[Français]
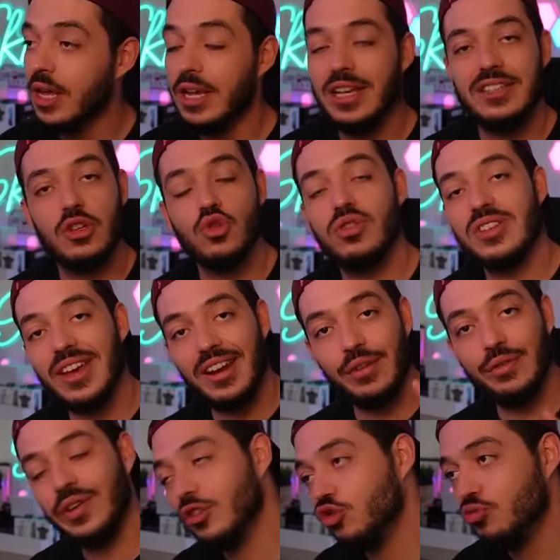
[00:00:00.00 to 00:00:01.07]
Et c'est jusqu'à la
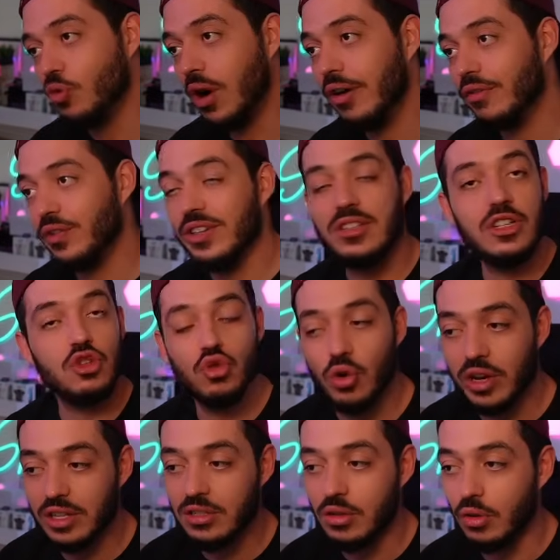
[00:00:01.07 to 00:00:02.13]
fin du mois, 26 jours
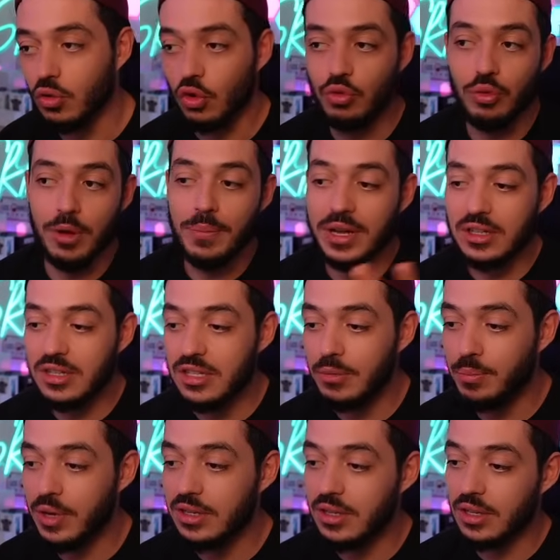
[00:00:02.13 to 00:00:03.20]
restants. Donc vous pouvez
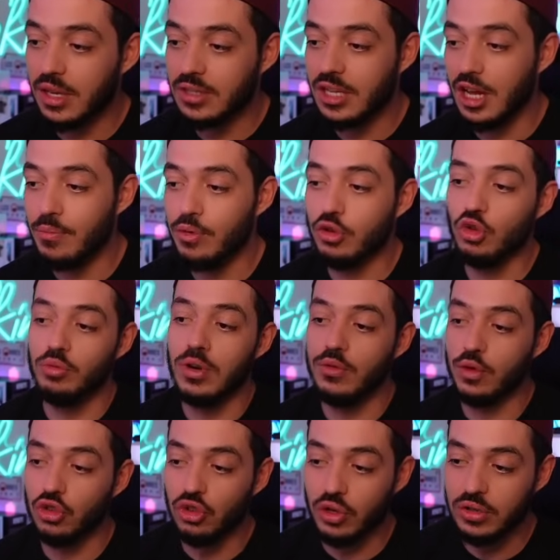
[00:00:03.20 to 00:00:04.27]
participer, c'est très simple. Doublez
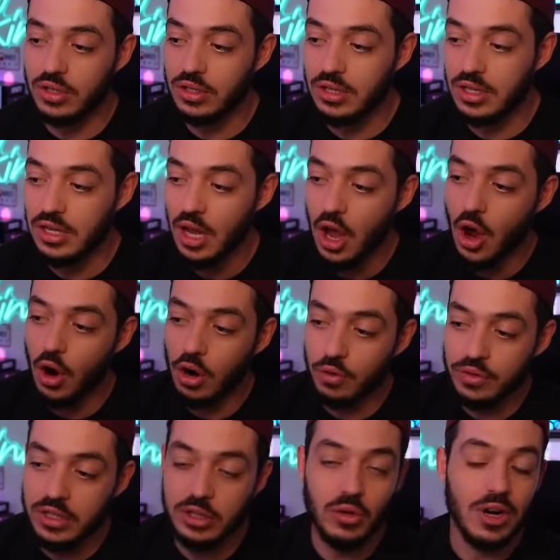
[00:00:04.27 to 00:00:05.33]
vos chances ici en
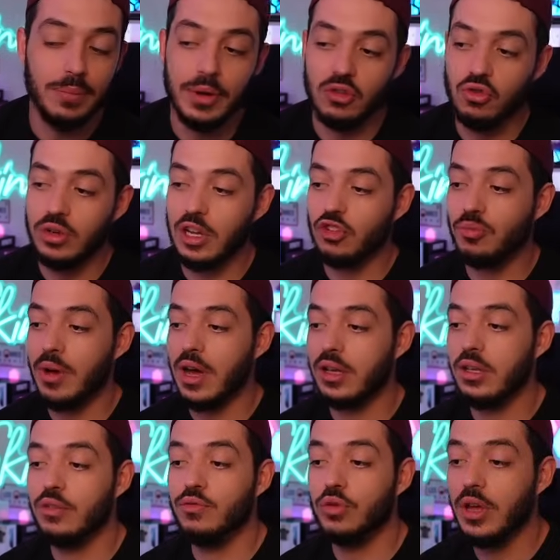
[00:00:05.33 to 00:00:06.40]
visitant la page du
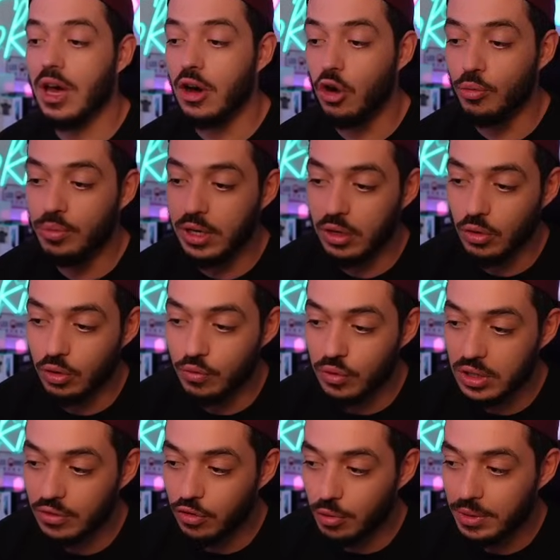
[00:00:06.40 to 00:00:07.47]
cashback. Il faudra remplir donc
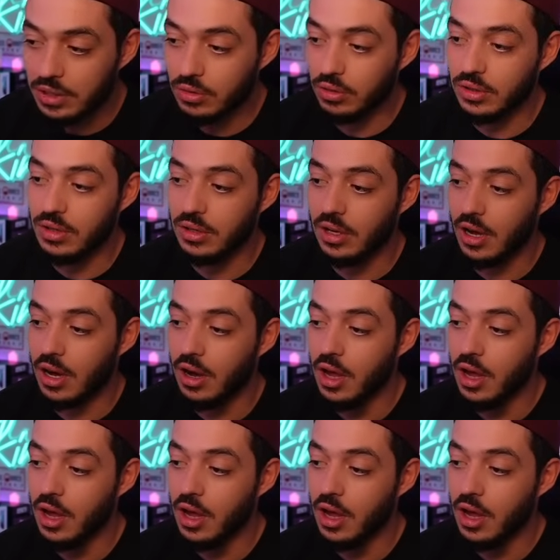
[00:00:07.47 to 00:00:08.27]
vos informations, etc.